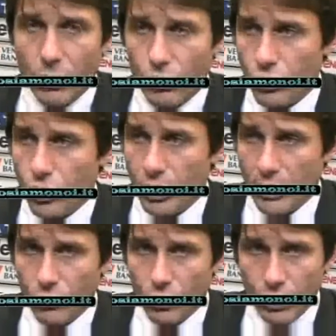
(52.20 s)
Bonucci
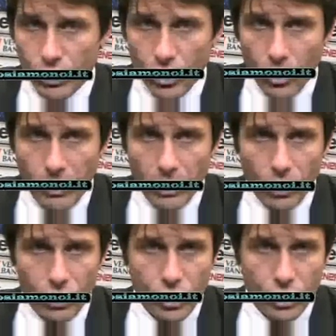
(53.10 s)
ha avuto questo colpo al
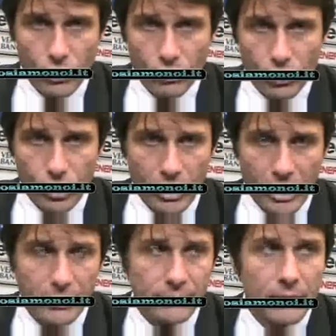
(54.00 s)
coach e è dovuto
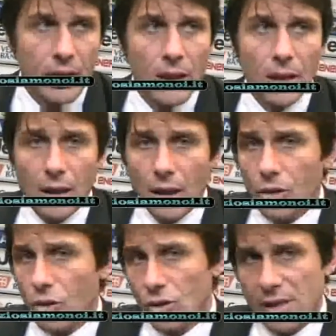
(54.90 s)
uscire
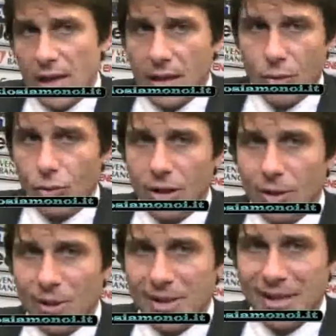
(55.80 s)
nonostante tutti
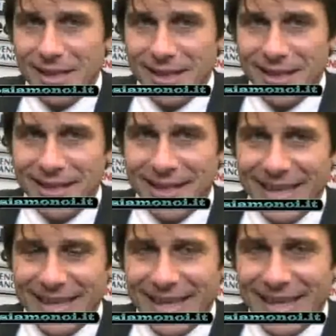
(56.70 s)
questi
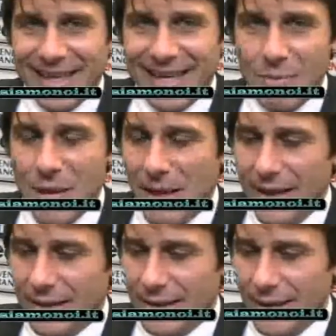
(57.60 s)

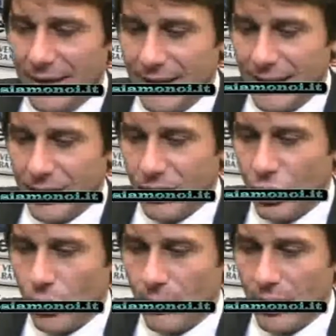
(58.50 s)
cambiamenti, eh,
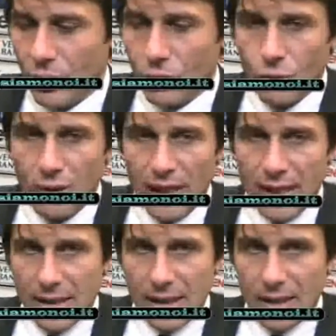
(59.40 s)
così come contro
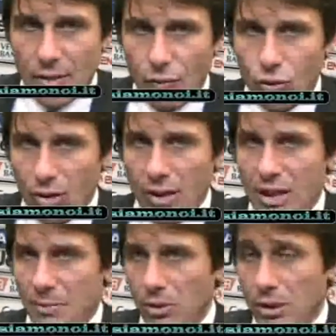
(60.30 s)
l'Udinese ho avuto delle
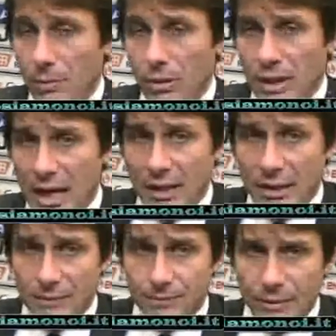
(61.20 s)
risposte
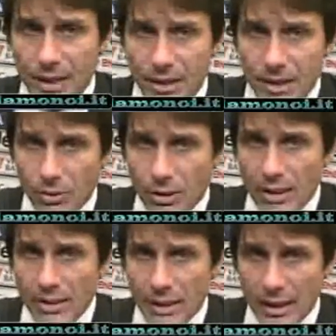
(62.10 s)
importanti, a
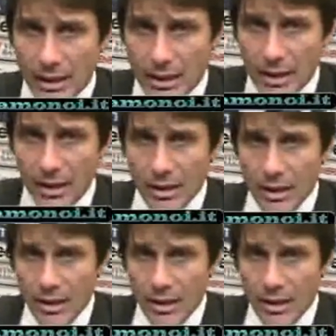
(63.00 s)
testimonianza che